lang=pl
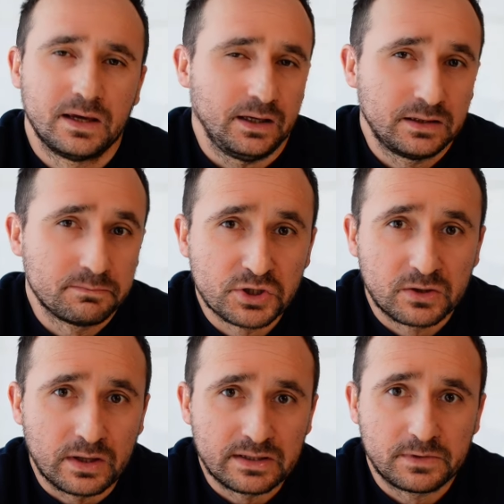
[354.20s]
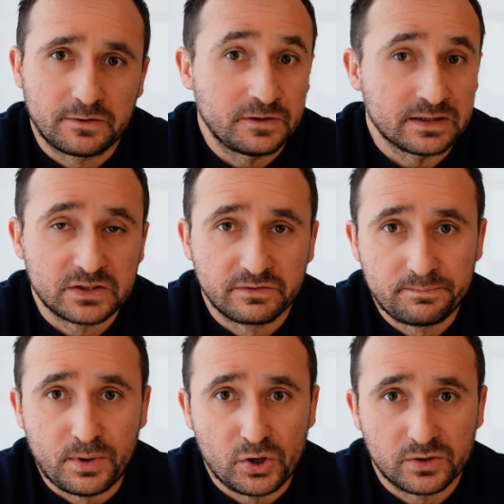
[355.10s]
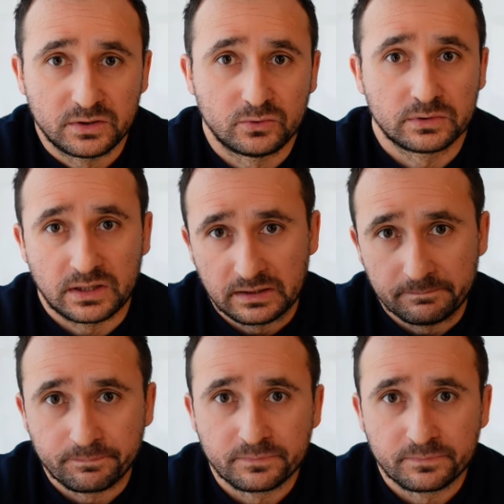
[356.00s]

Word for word: Innym przykładem na finansowe porno i tutaj